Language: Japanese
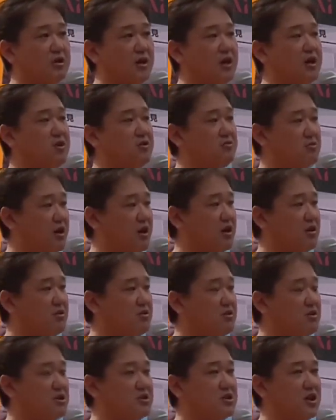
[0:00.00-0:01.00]
原因は
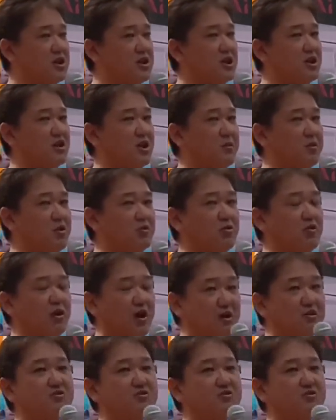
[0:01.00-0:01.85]
酒・タバコ